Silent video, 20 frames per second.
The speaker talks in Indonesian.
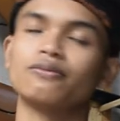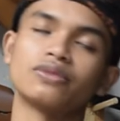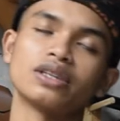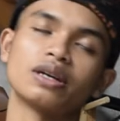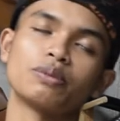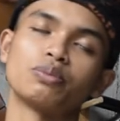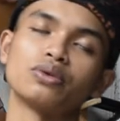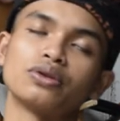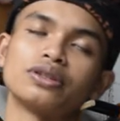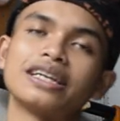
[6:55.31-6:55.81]

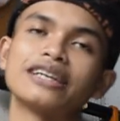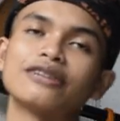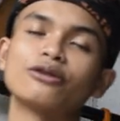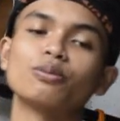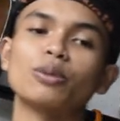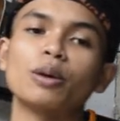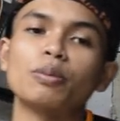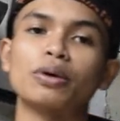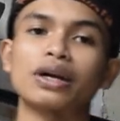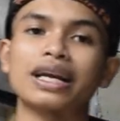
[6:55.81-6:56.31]
nyebutnya
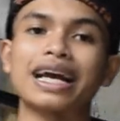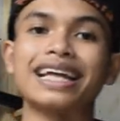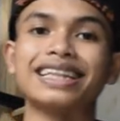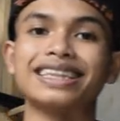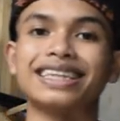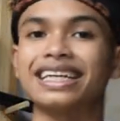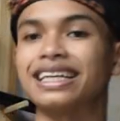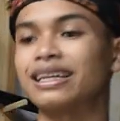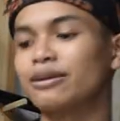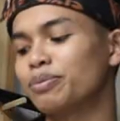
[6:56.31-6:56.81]
itu popper
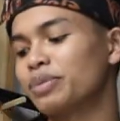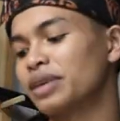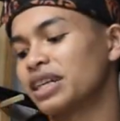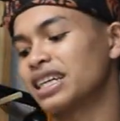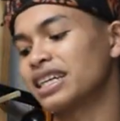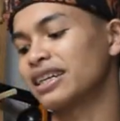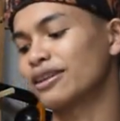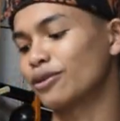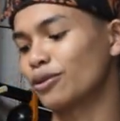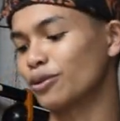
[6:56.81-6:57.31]
hunting
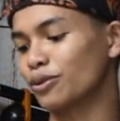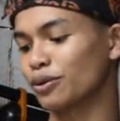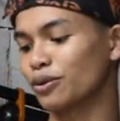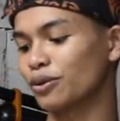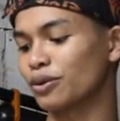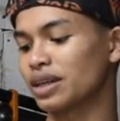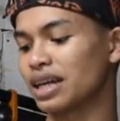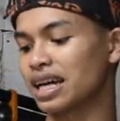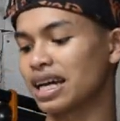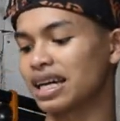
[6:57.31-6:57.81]

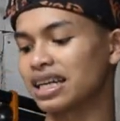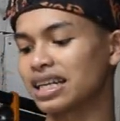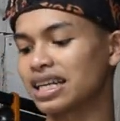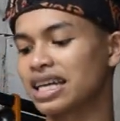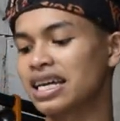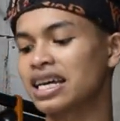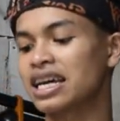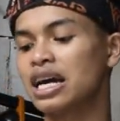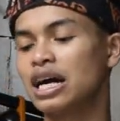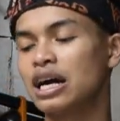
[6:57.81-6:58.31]
begitu nah
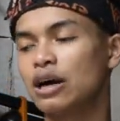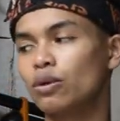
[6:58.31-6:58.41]
ini